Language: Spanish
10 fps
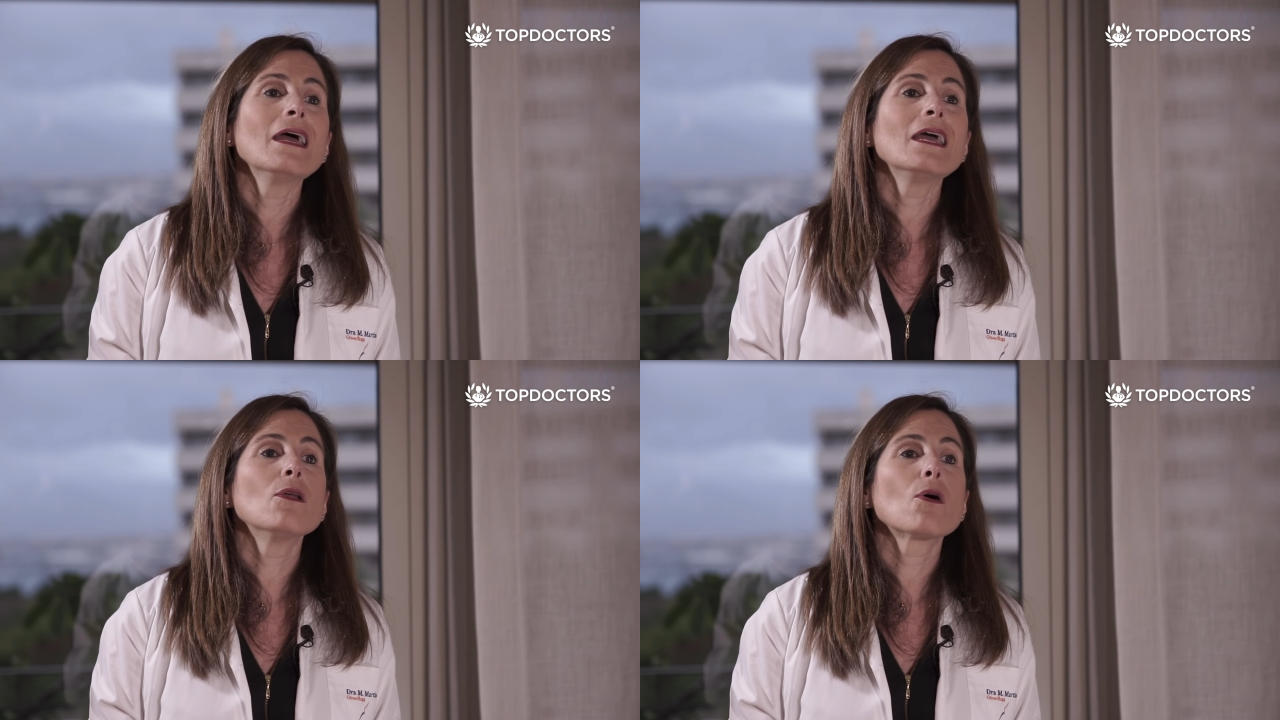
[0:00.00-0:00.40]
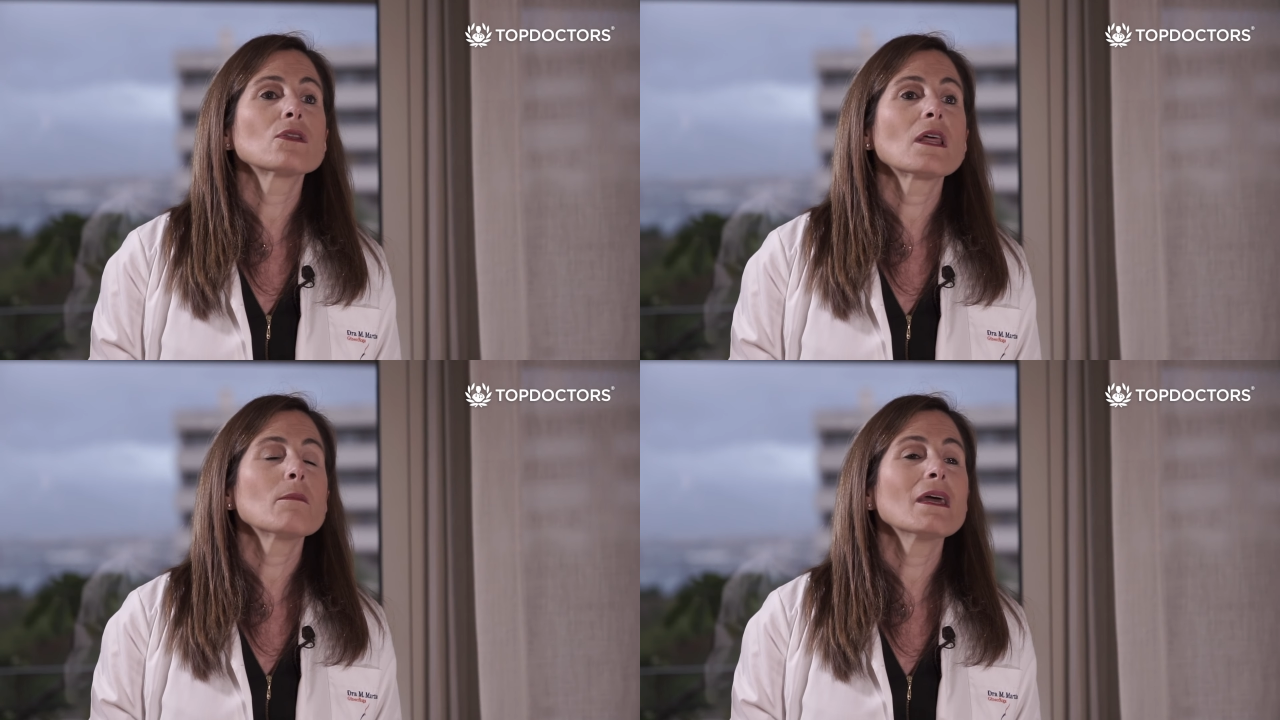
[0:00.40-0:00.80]
y
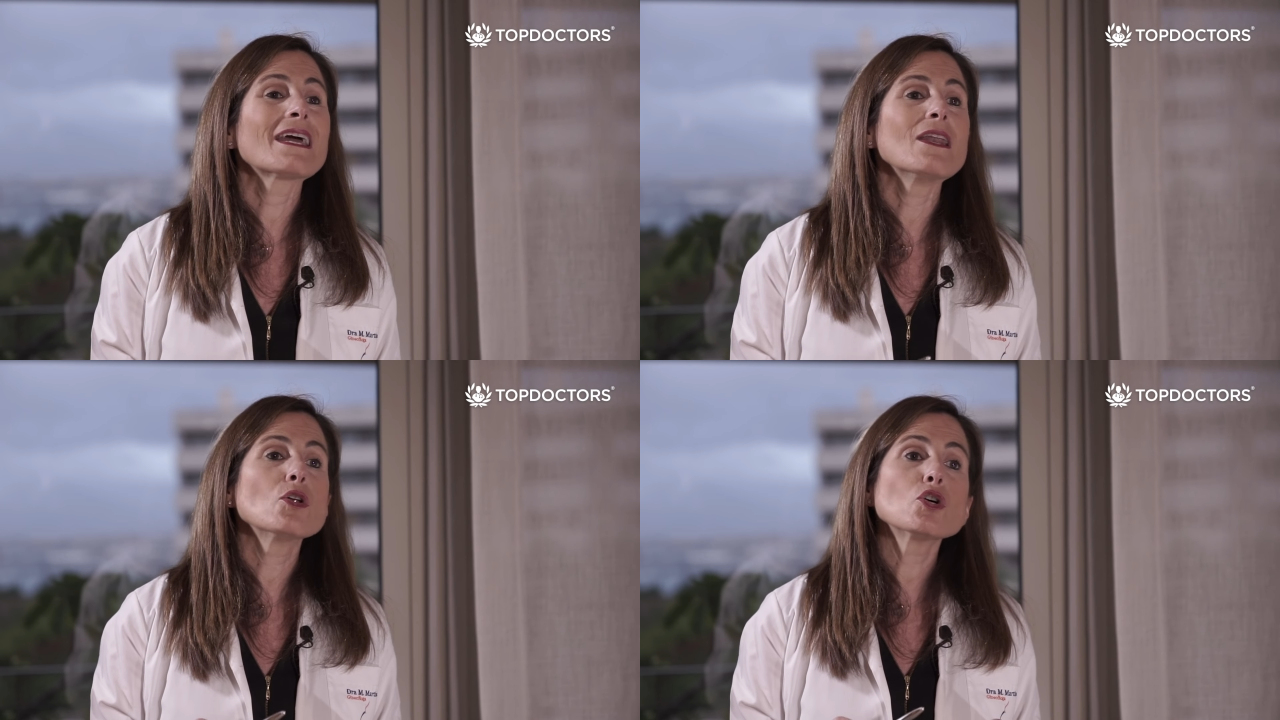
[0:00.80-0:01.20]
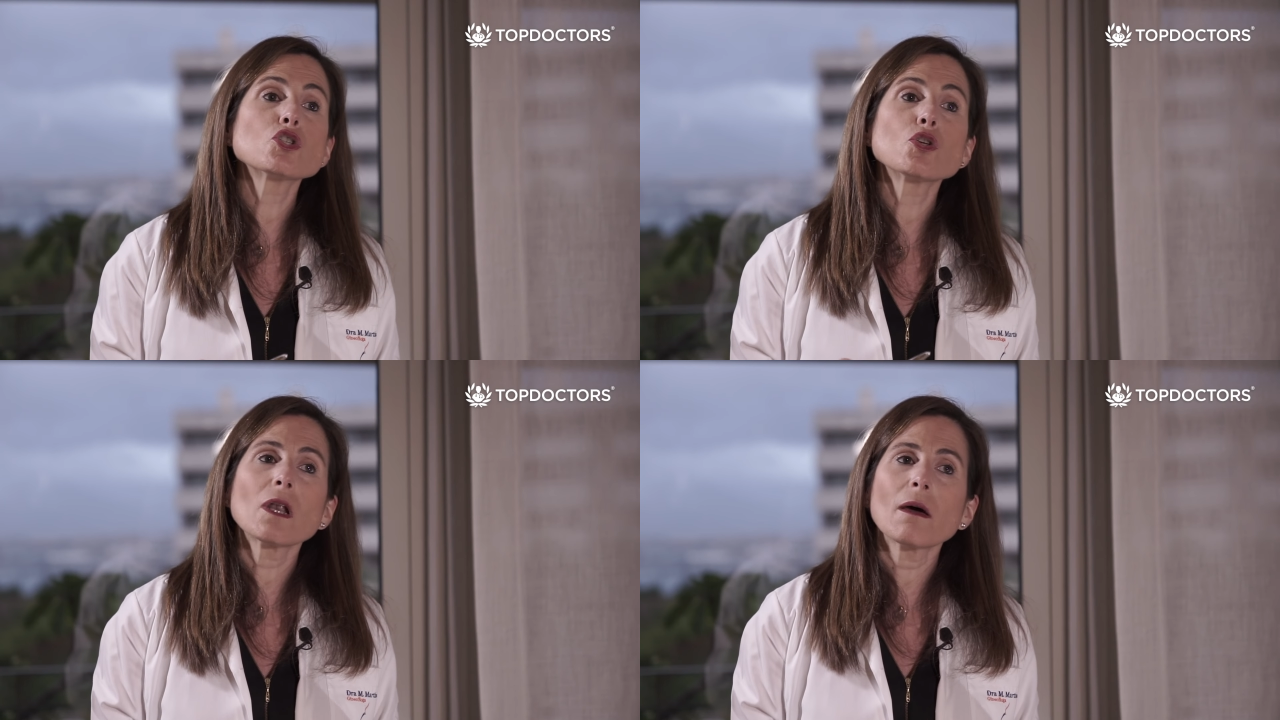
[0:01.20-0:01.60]
luego también que no
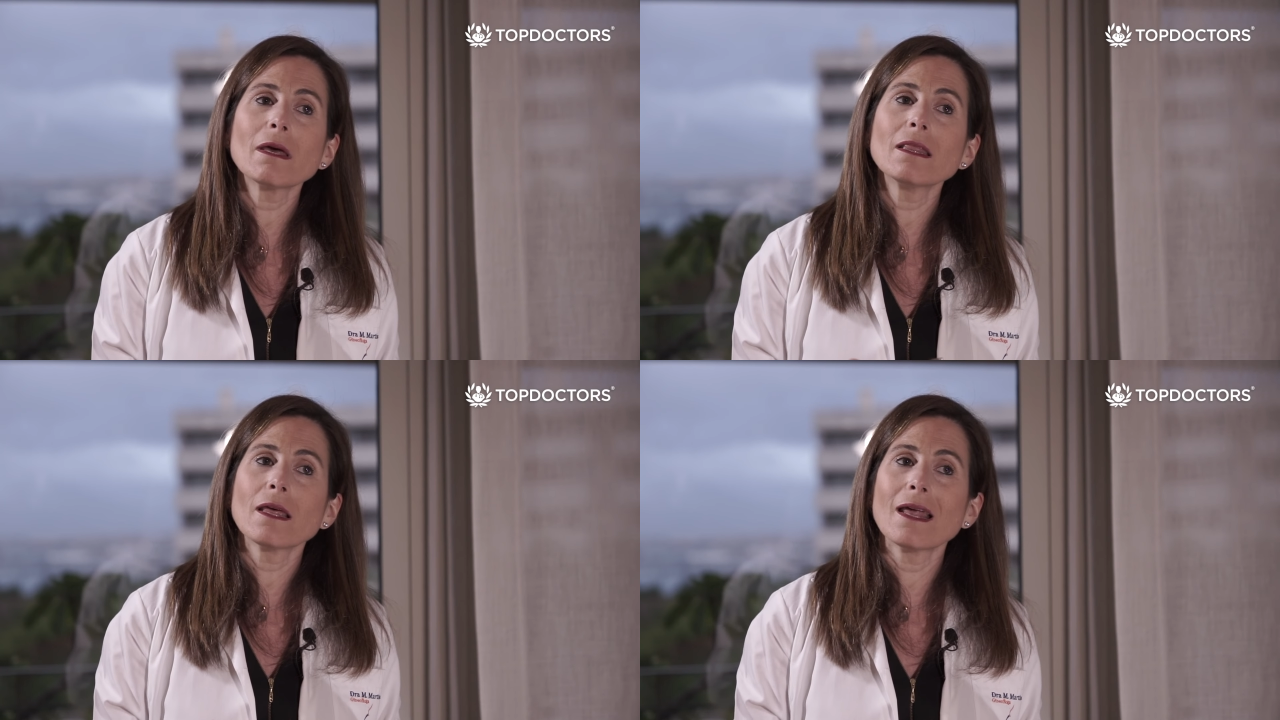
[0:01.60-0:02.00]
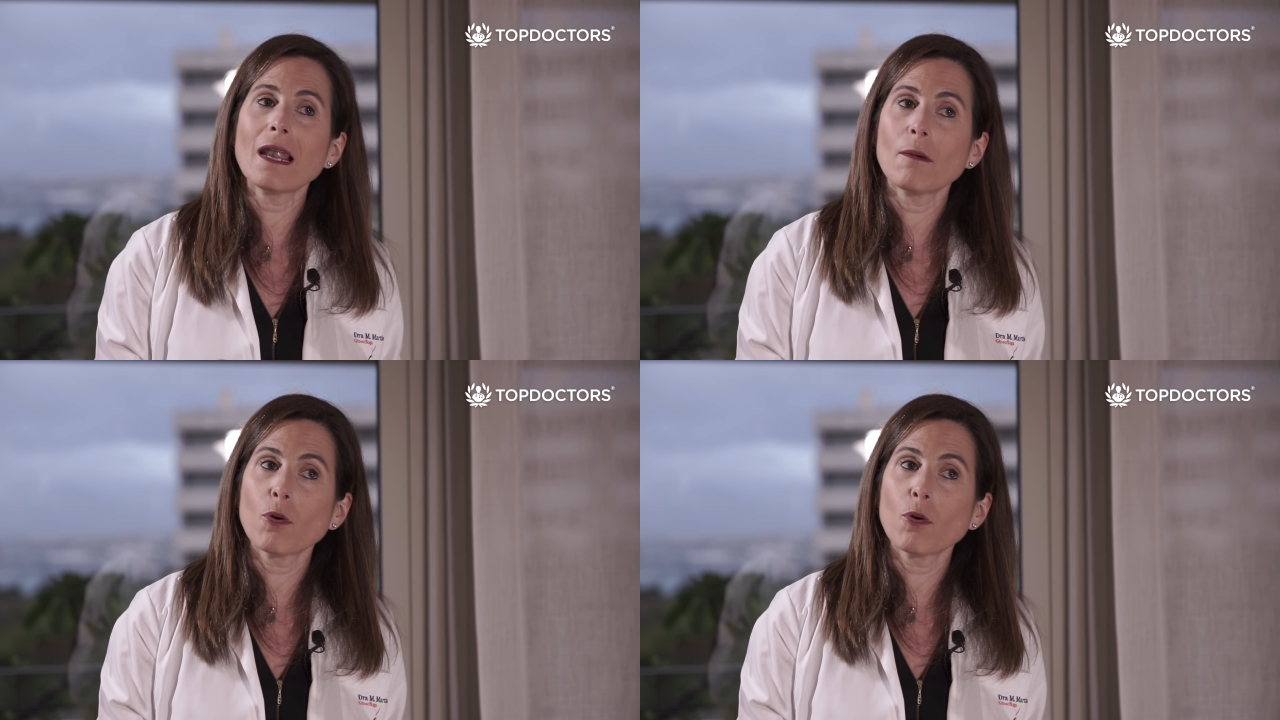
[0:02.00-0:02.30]
solamente es la